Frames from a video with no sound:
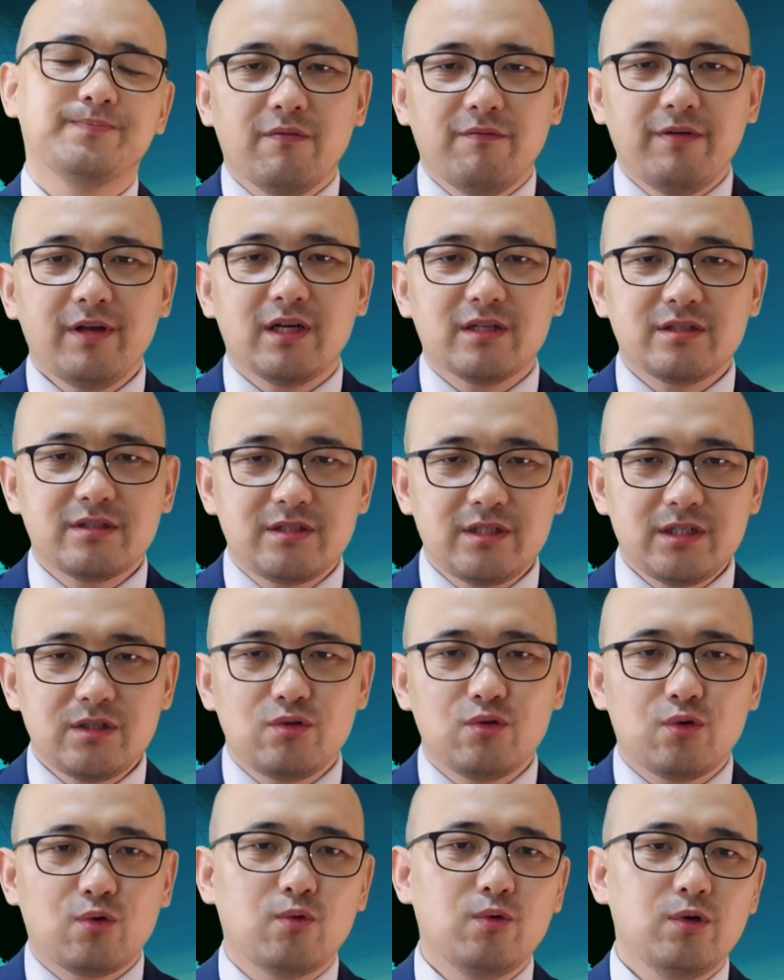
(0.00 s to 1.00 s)
为了继
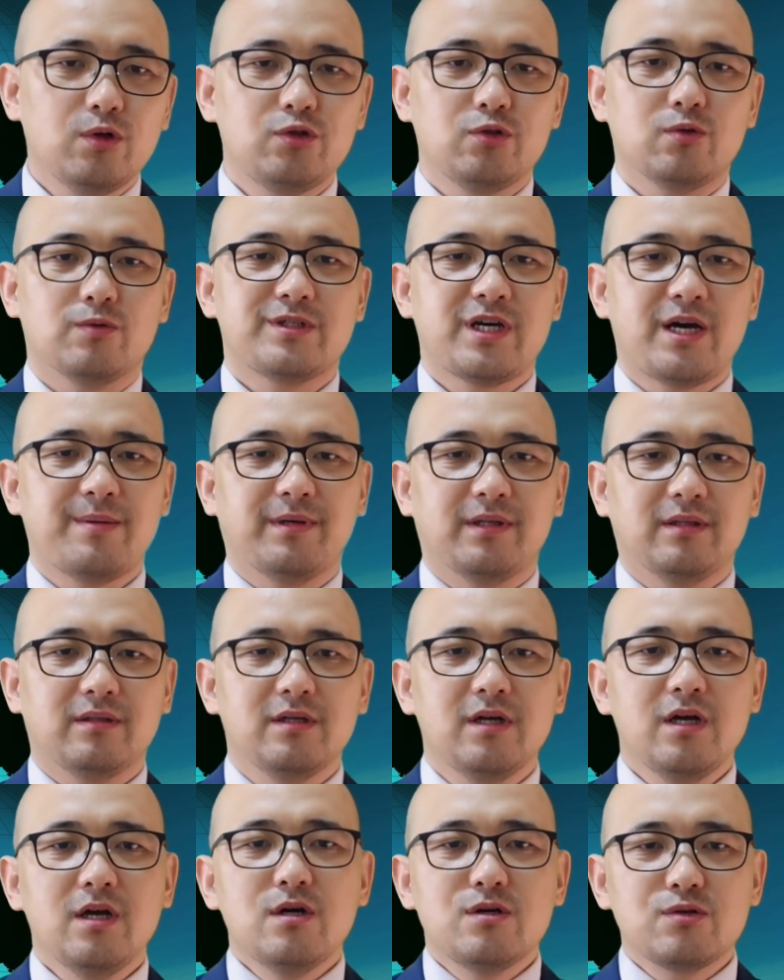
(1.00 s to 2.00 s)
续忽悠韭菜们，
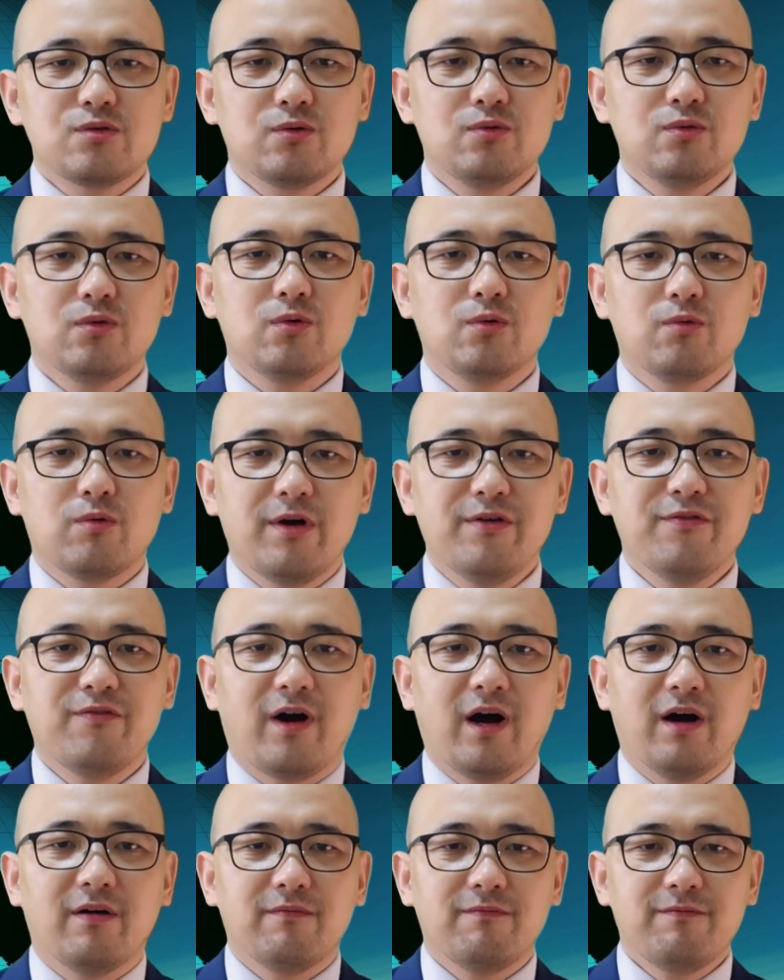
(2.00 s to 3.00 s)
中共官方